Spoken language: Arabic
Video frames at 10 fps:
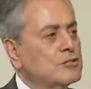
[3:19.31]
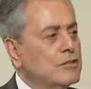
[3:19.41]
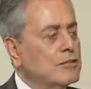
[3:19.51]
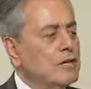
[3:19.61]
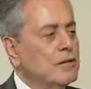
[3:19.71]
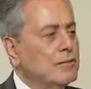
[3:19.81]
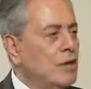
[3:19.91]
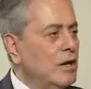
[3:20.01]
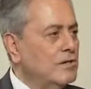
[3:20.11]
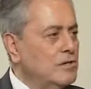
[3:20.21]
جدا
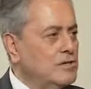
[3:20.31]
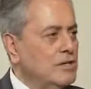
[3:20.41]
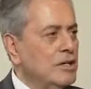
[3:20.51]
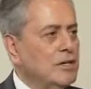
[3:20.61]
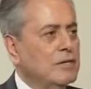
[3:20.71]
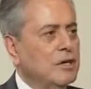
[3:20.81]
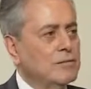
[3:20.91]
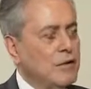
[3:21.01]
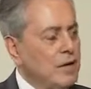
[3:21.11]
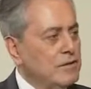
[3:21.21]
المخالف للشرعية
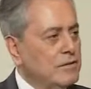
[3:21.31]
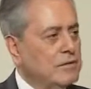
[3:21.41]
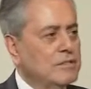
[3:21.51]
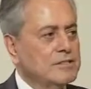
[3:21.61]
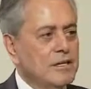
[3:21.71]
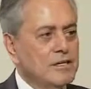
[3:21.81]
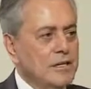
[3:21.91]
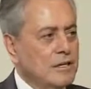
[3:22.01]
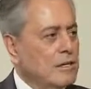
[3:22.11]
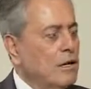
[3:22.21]
المخالف
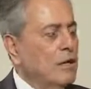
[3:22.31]
للدساتير